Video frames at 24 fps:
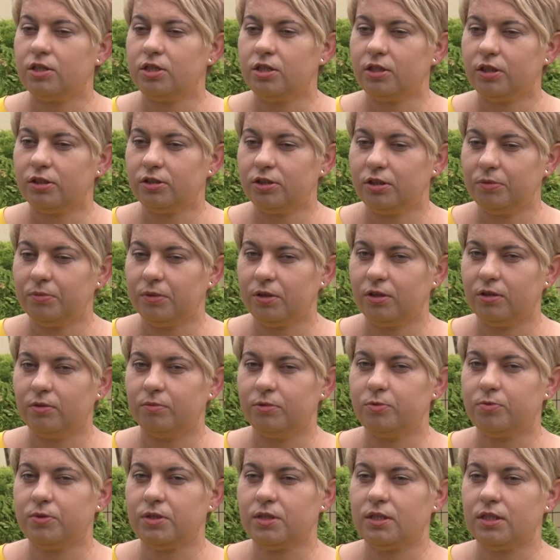Środki mogą
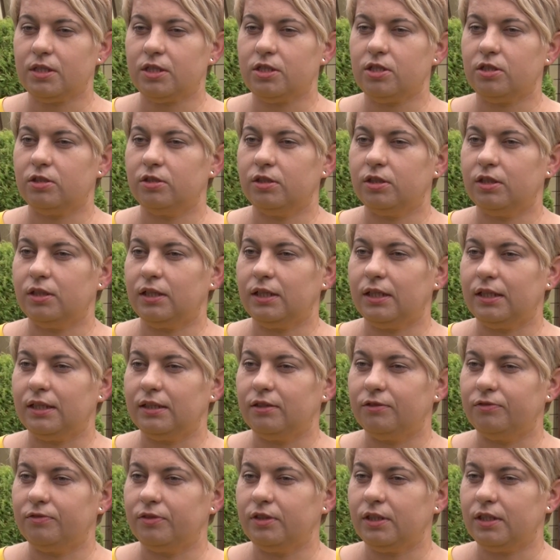być przeznaczone na
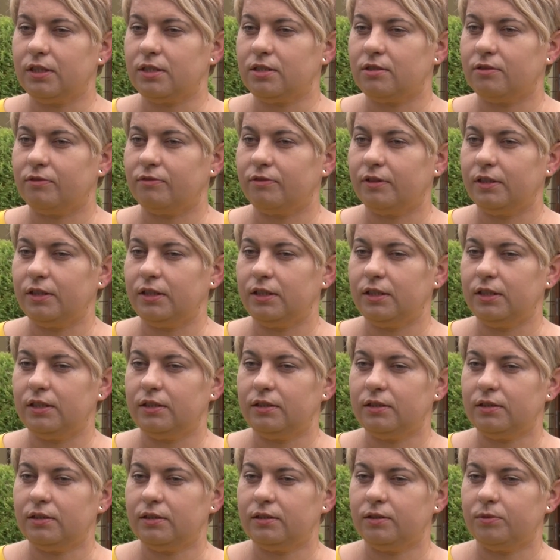
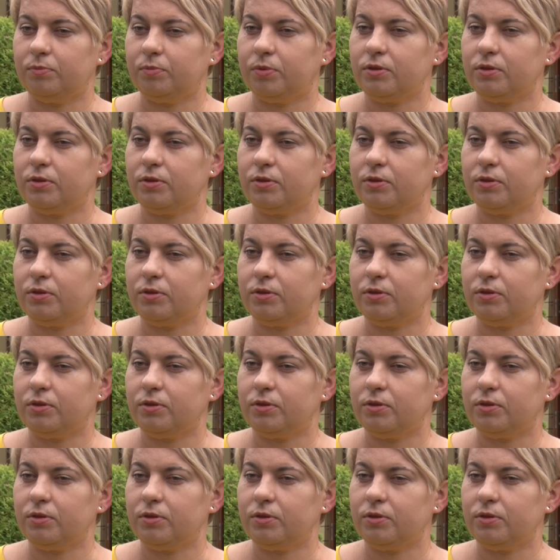dofinansowanie e,